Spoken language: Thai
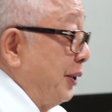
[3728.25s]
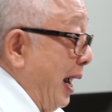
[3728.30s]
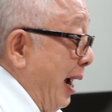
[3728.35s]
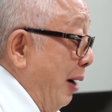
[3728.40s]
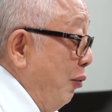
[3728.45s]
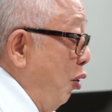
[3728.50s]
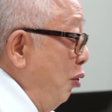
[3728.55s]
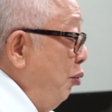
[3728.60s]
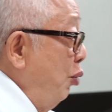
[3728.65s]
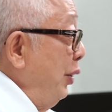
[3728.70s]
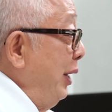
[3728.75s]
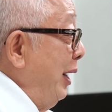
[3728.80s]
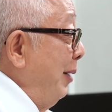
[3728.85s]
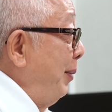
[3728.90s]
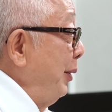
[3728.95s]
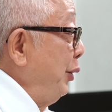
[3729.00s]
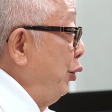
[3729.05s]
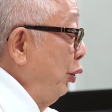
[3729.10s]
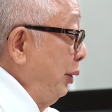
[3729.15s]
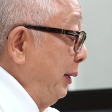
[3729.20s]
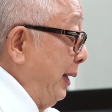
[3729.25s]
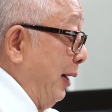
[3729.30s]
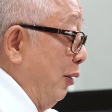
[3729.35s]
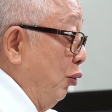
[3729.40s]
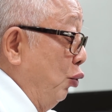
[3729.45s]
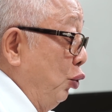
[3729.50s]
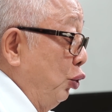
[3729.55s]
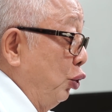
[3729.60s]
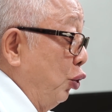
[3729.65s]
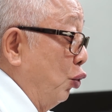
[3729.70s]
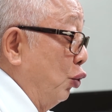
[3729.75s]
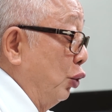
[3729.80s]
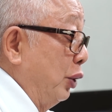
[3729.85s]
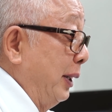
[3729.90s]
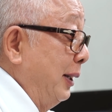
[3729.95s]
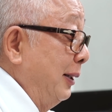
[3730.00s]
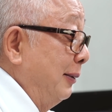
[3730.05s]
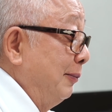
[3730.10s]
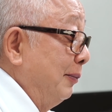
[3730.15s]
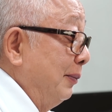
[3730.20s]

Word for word: สาวกพลเอกประยุทธ์ติ่งลุงตู่สิ